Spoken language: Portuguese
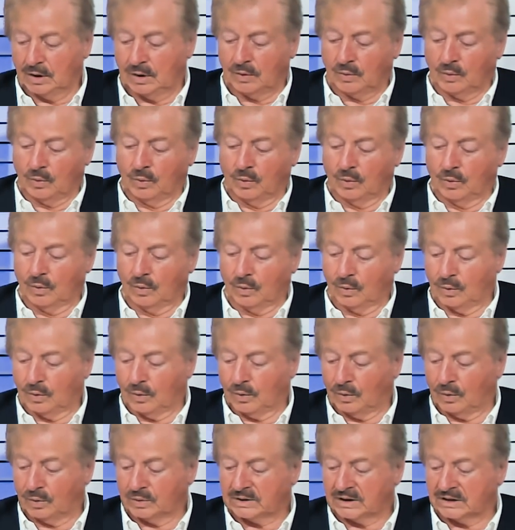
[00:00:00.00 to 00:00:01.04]
O,
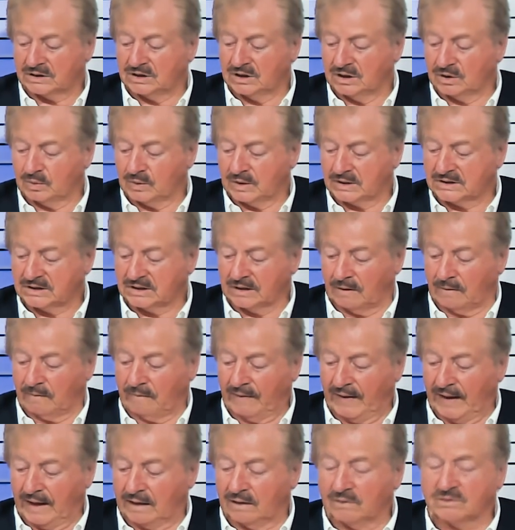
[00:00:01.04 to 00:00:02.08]
outra situação,
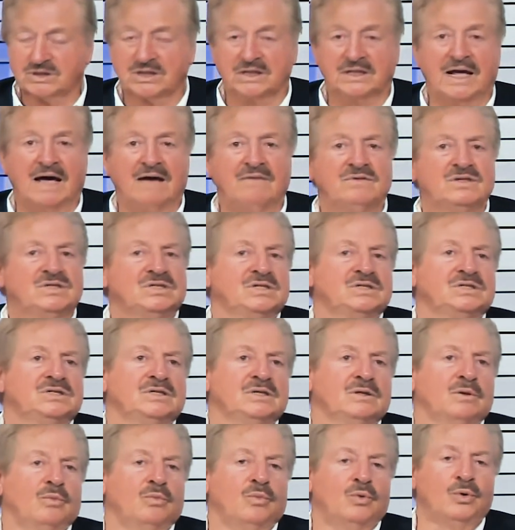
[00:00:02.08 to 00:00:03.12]
não se deve
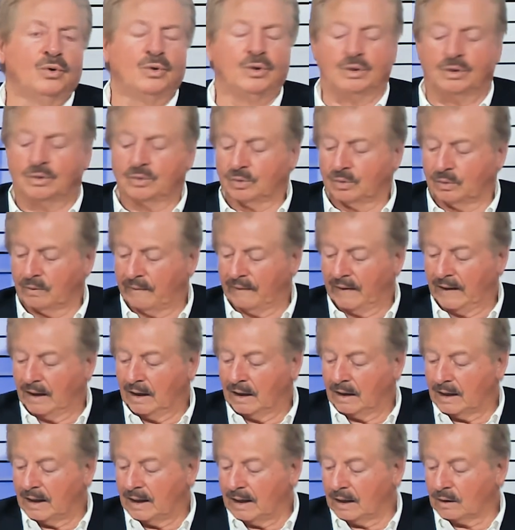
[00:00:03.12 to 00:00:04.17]
insistir muito
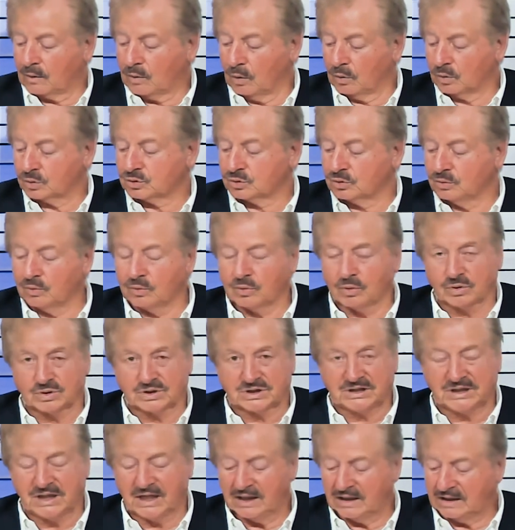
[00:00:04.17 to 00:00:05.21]
é, com o
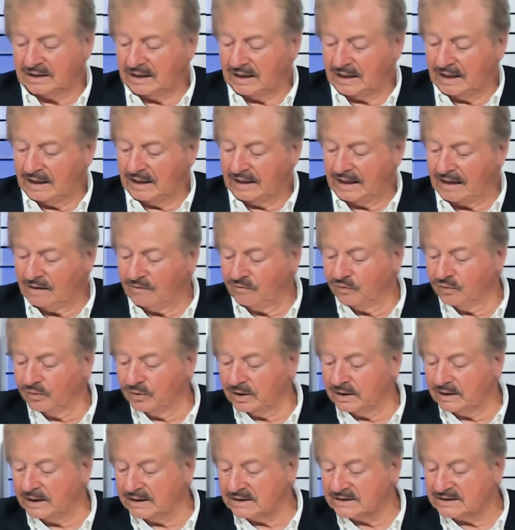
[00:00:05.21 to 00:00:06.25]
subconsciente, nem
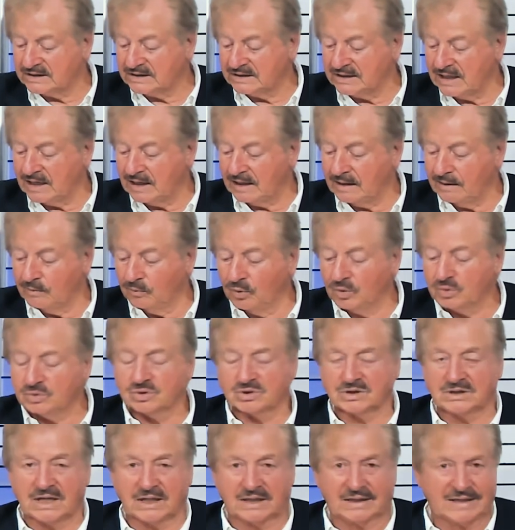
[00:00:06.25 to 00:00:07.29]
fornecer-lhe
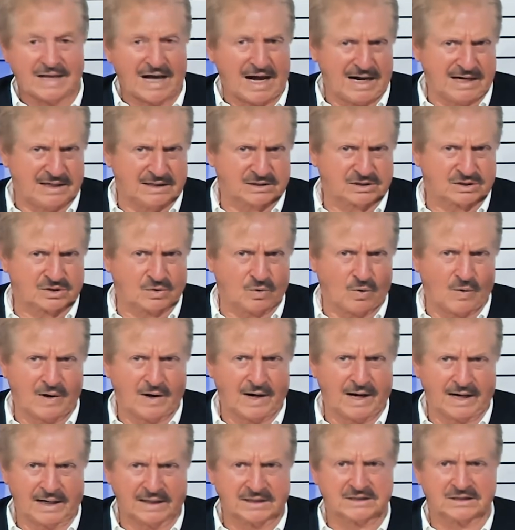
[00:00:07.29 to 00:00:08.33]
muitos detalhes com
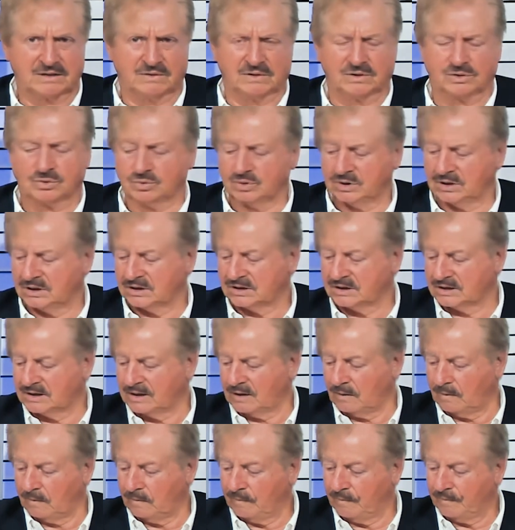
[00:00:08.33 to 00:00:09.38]
relação à
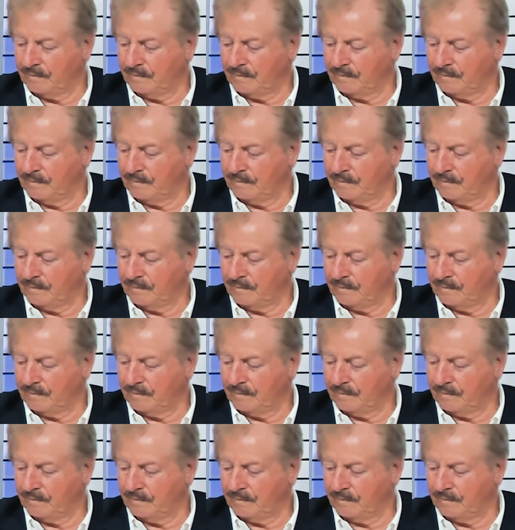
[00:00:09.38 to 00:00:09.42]
sugestão,